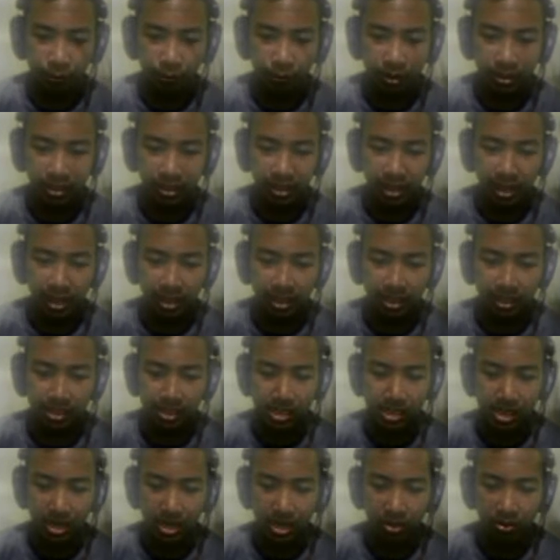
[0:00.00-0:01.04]
gue tarik
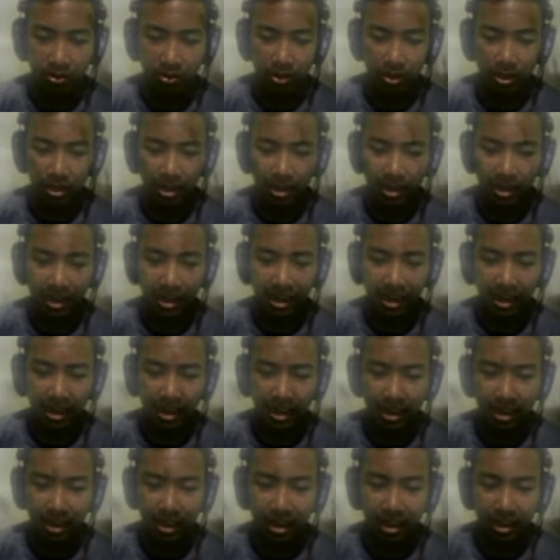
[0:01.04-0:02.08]
sekarang lo ah
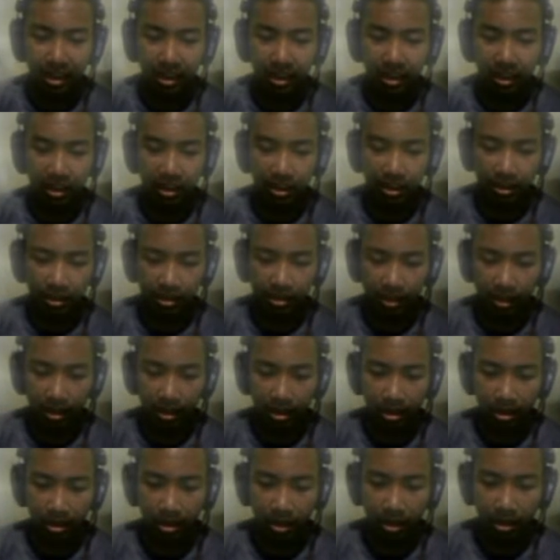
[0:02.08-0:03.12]
ah
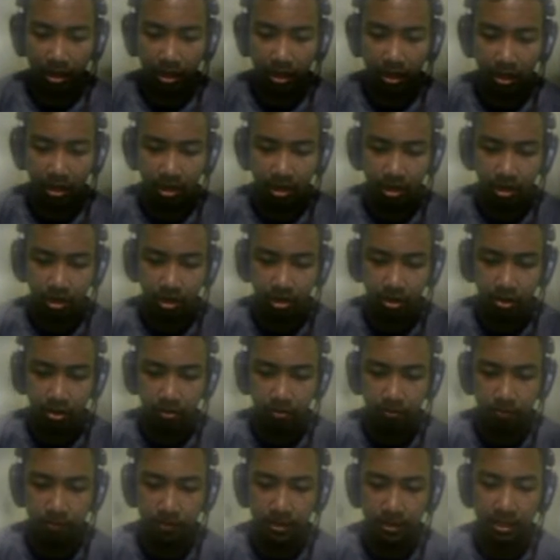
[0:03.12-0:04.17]
iya naik
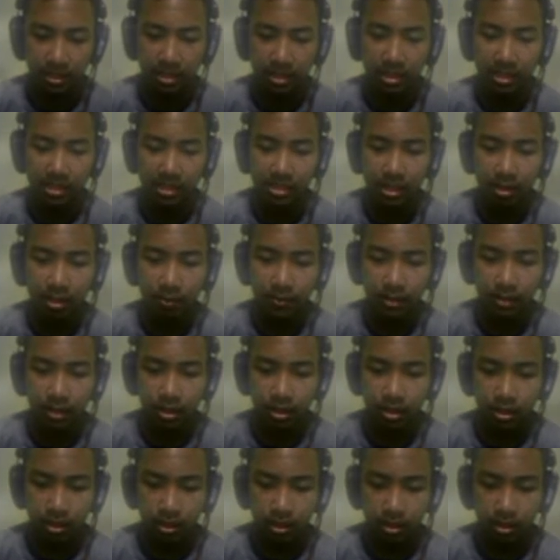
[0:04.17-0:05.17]
lompat yes dapat